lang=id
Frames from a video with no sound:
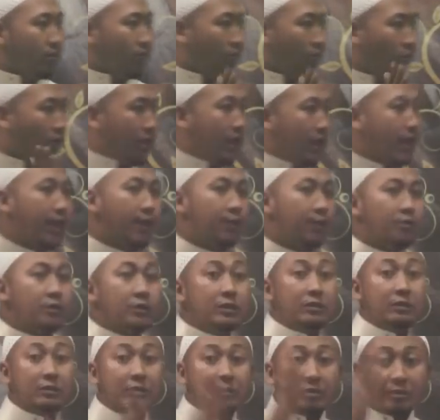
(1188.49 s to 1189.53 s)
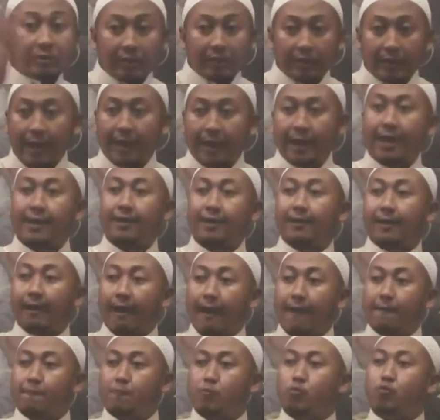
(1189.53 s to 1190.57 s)
oh iyalah sekarang
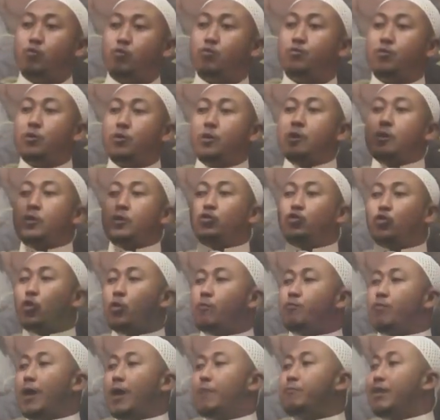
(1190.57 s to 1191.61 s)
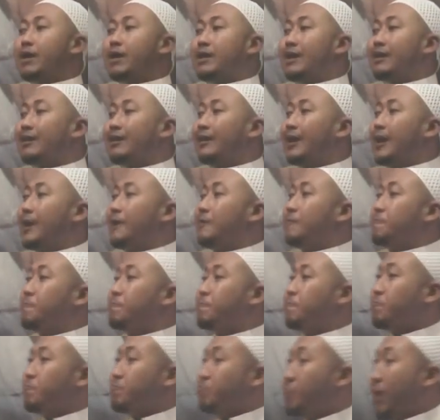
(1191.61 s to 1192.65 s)
kamu coba bayangkan
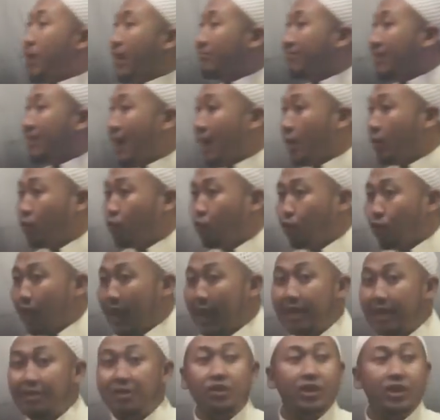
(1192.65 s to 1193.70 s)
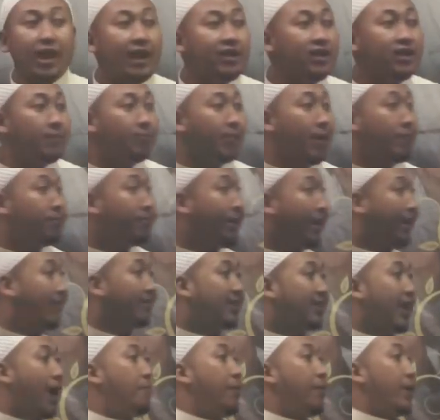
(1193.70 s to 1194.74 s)
baca Al-Quran di hadapan para
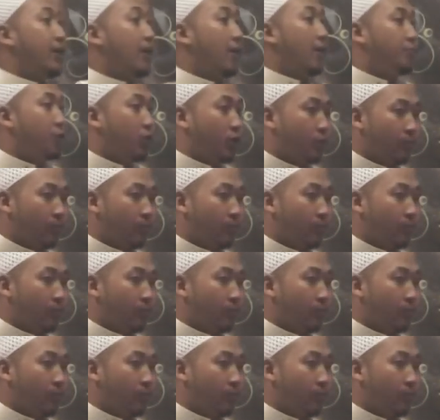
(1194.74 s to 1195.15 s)
sahabat Nabi.